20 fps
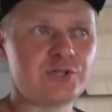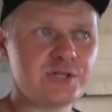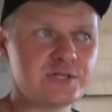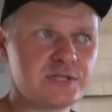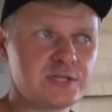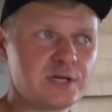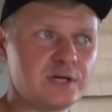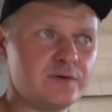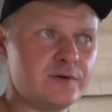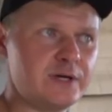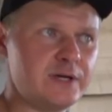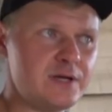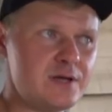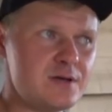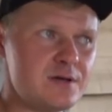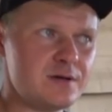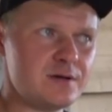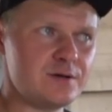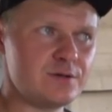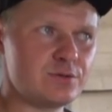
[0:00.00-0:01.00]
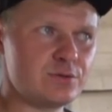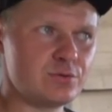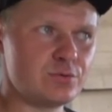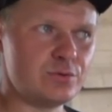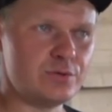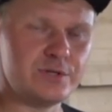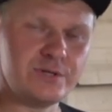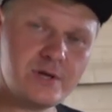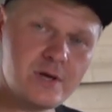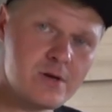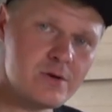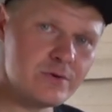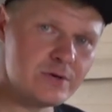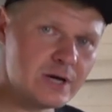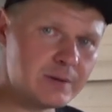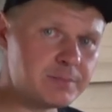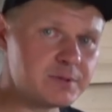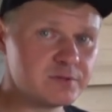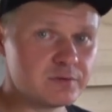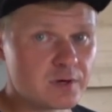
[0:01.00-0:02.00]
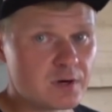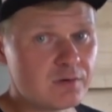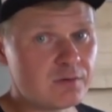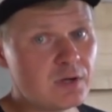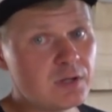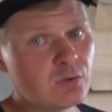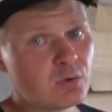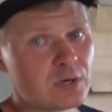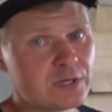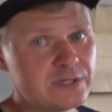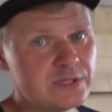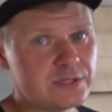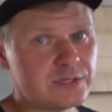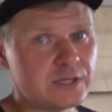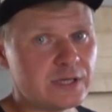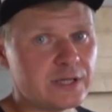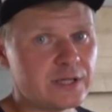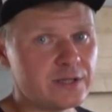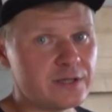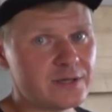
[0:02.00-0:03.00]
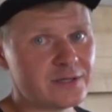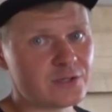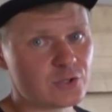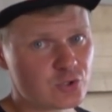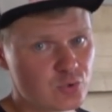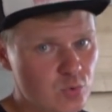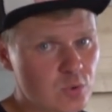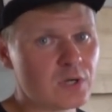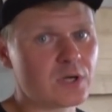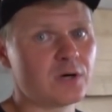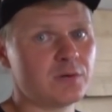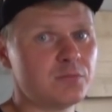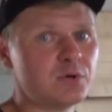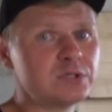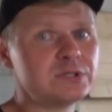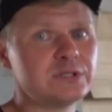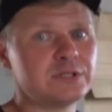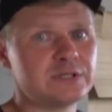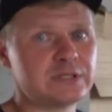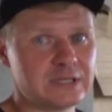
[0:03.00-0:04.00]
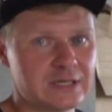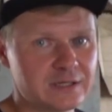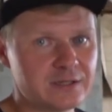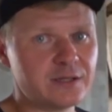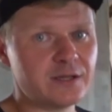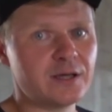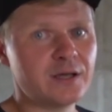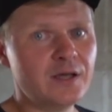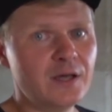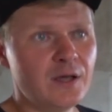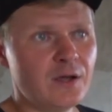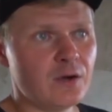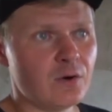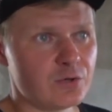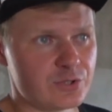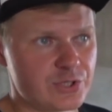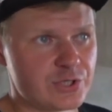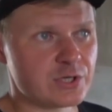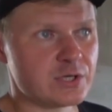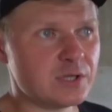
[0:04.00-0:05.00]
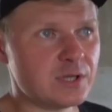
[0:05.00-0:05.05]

Честно говоря, эту идею я подворовал у родителей. Эта штука работает, и она очень